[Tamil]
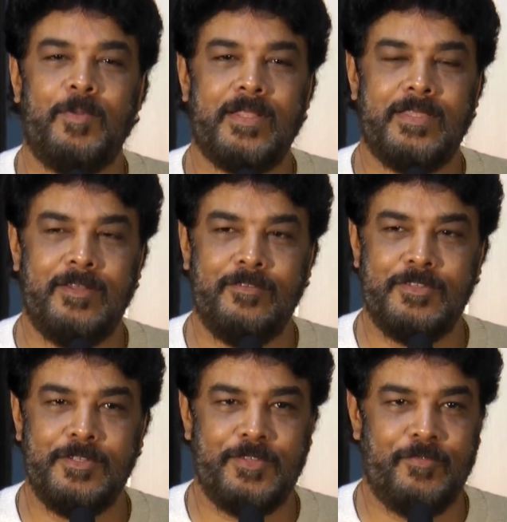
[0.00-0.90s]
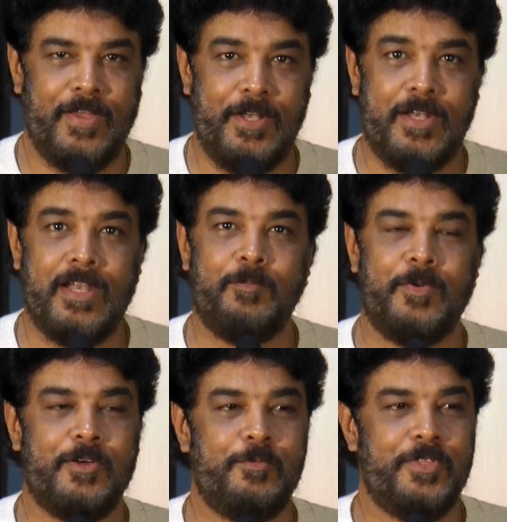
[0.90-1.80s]
படத்தில் வந்து ஃபைட்லாம்
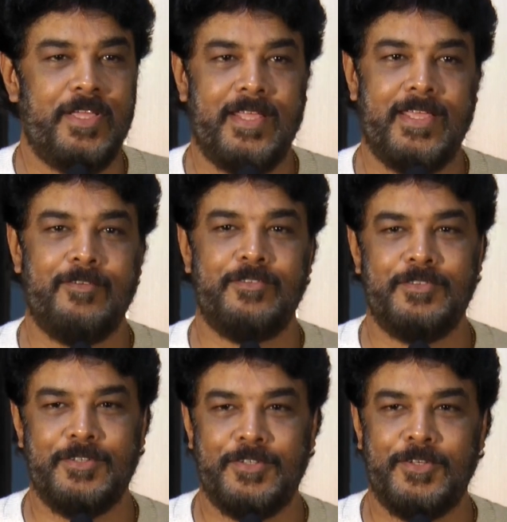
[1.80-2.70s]
பார்க்கும்போது எனக்கே வந்து